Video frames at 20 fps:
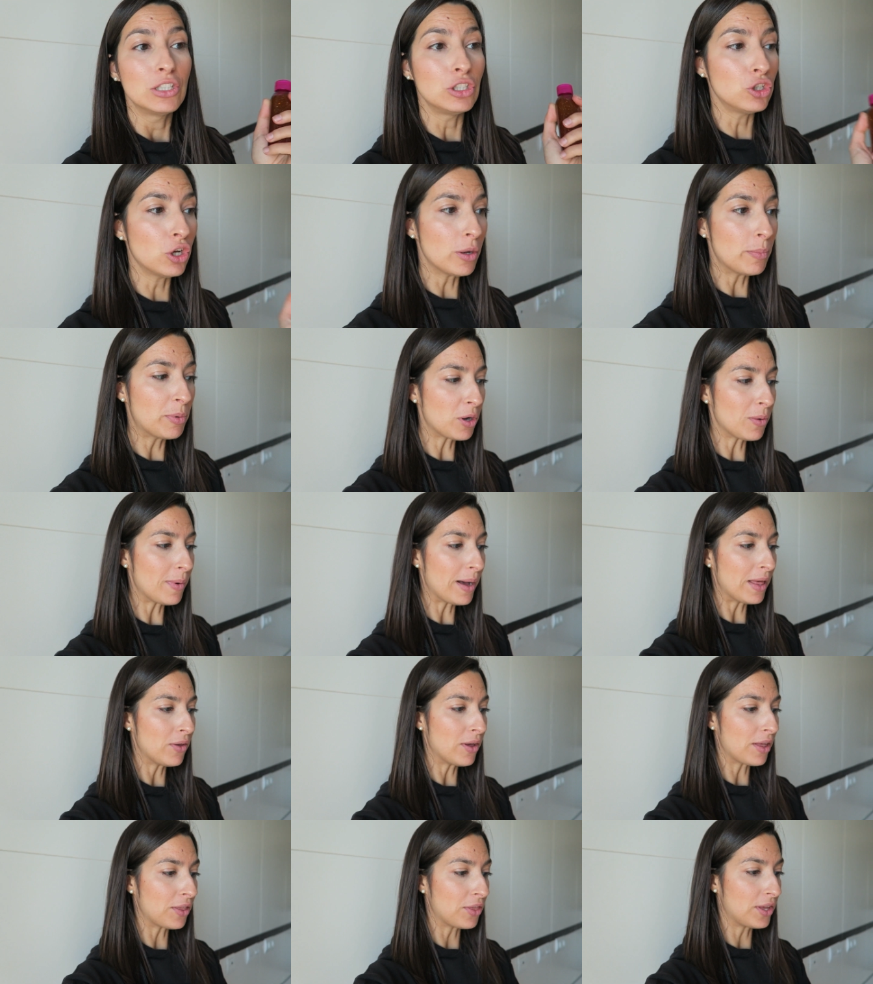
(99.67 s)
Yo he
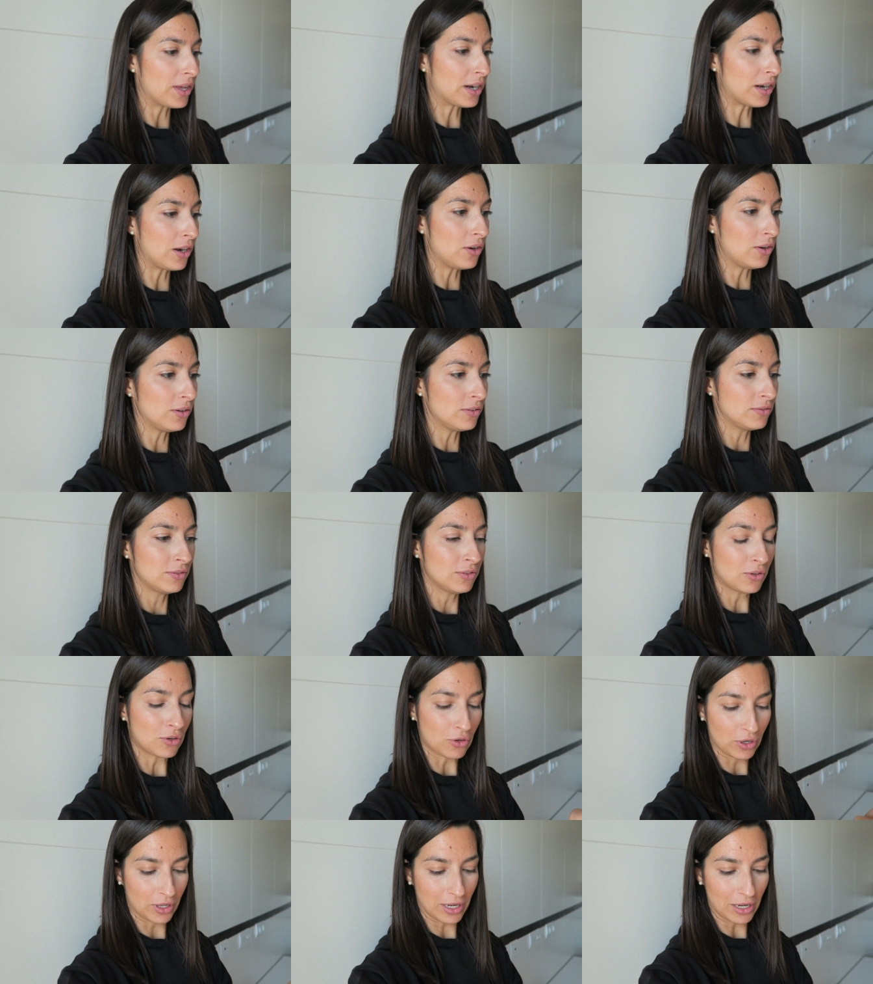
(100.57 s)
probado hacerlo...
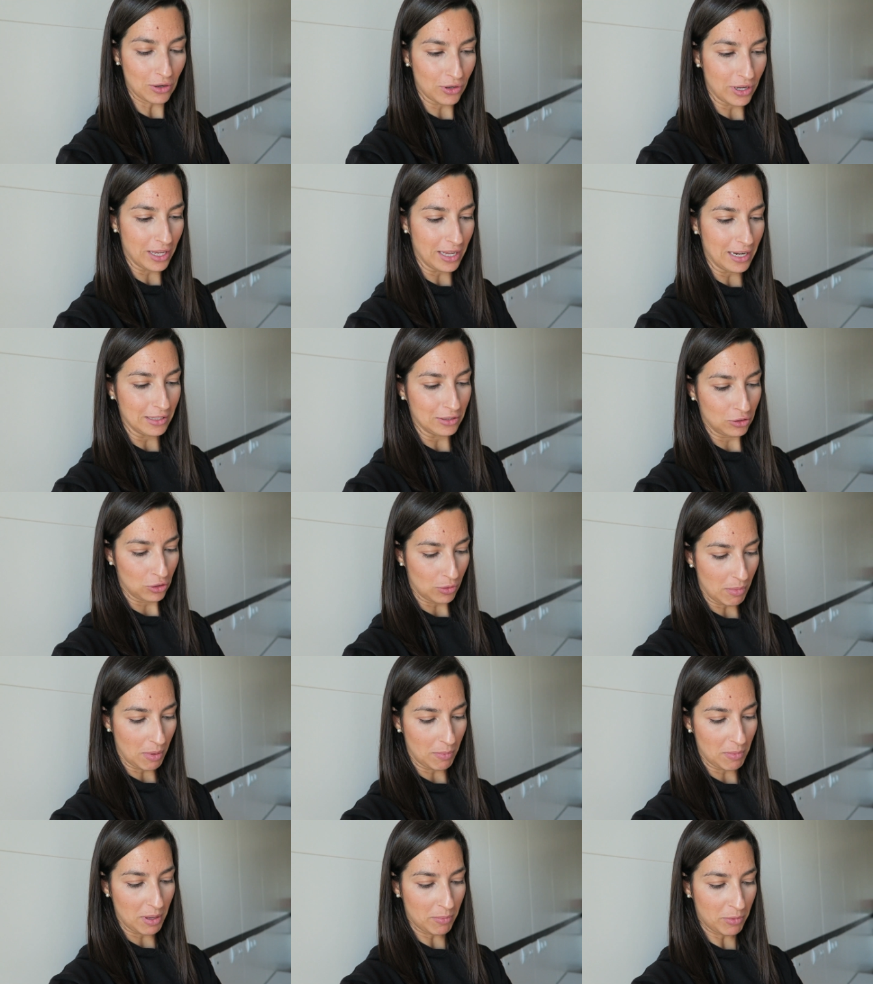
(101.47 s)
Jorge lo quiere,
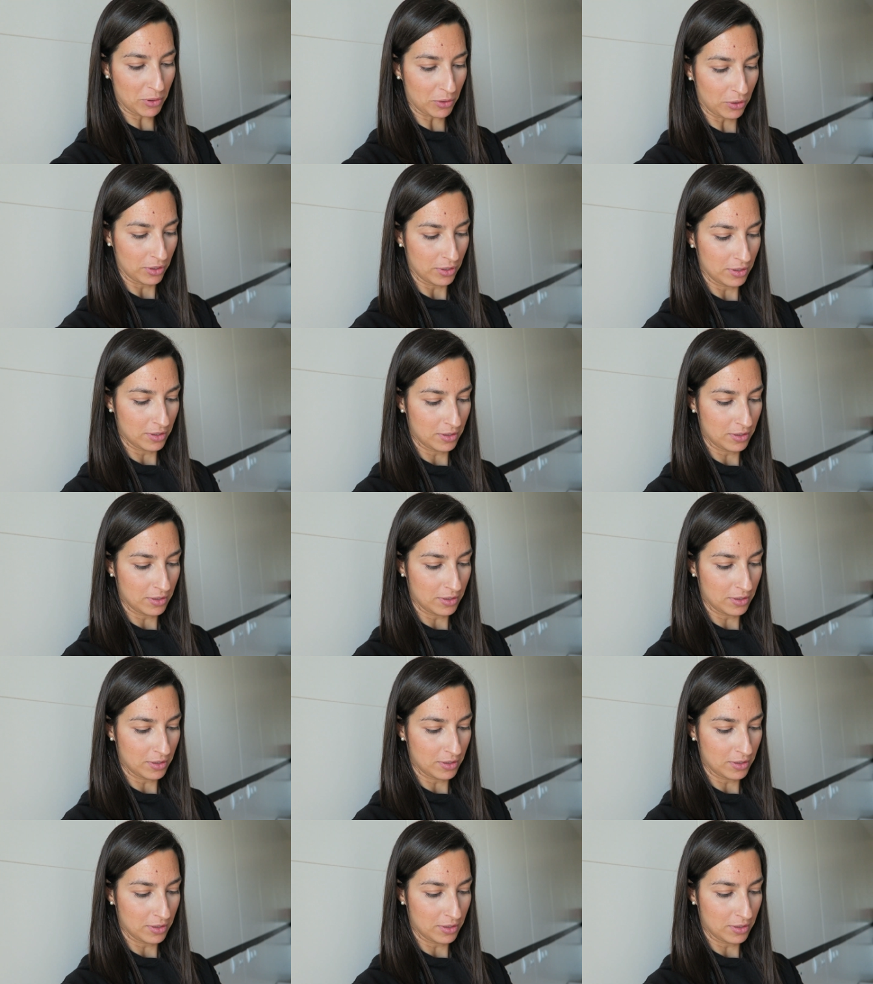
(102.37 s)
toma mi amor.